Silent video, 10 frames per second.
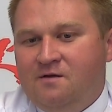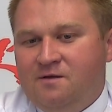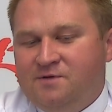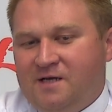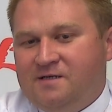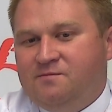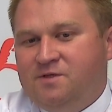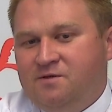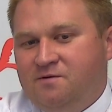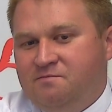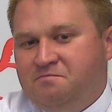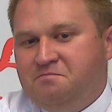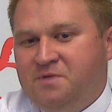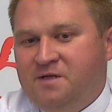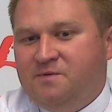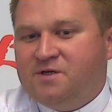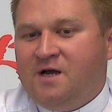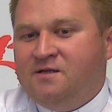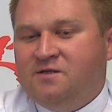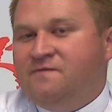Tymczasem ci byli
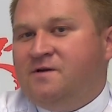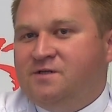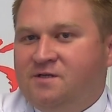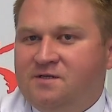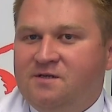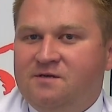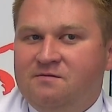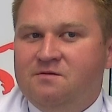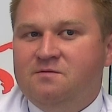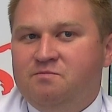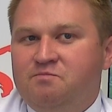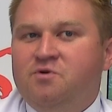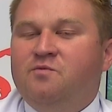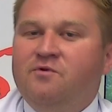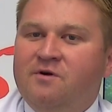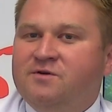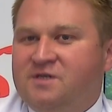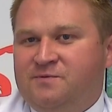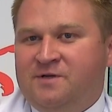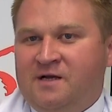mieszkańcy Suwalszczyzny próbują się
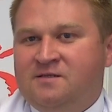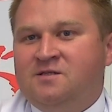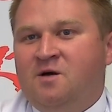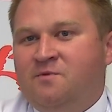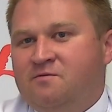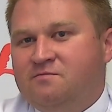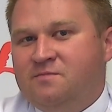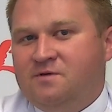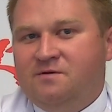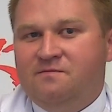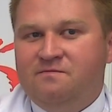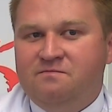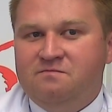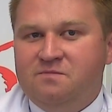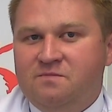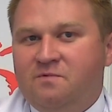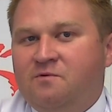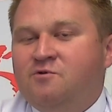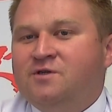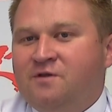spotykać ze sobą,
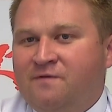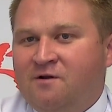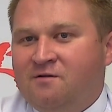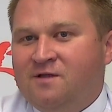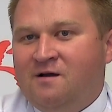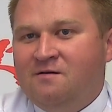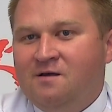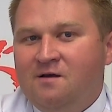różnie to wygląda.